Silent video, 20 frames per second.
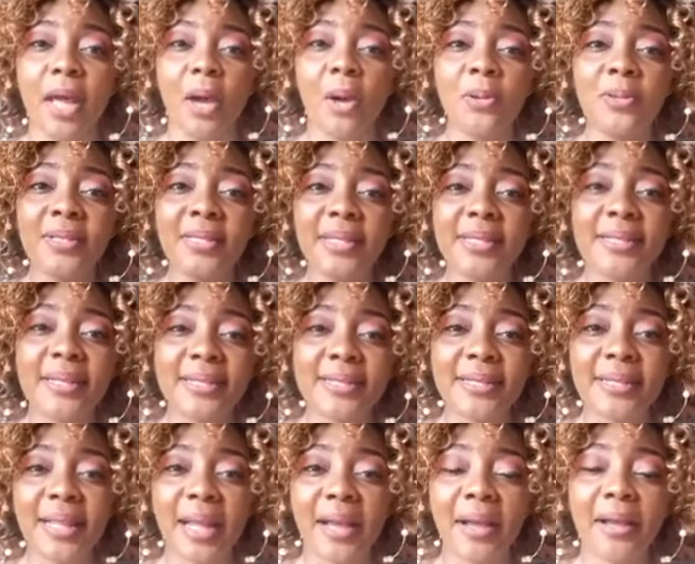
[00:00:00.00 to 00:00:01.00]
On dit
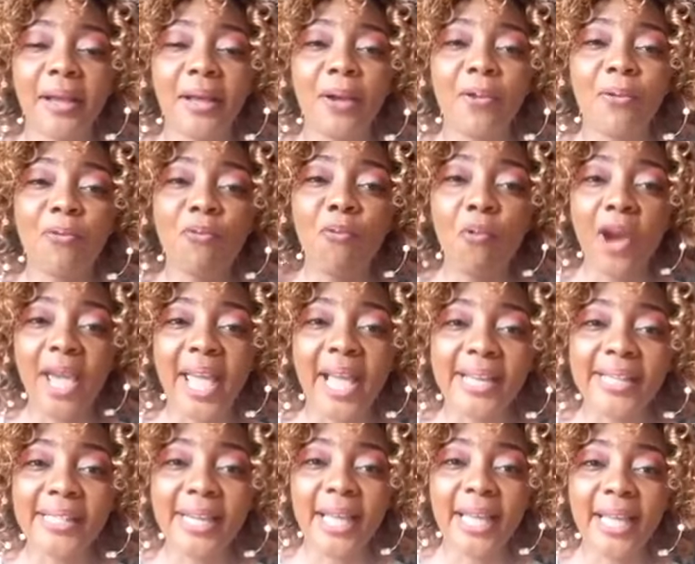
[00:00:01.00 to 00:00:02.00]
ceci là.
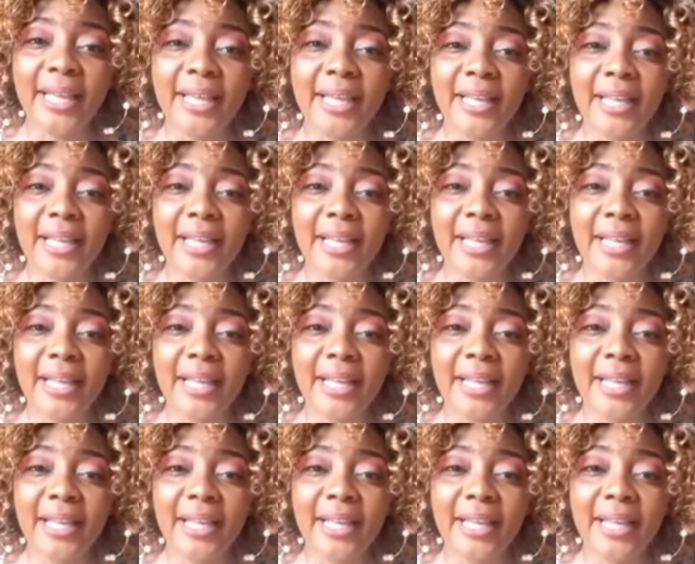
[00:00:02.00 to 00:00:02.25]
Voyager,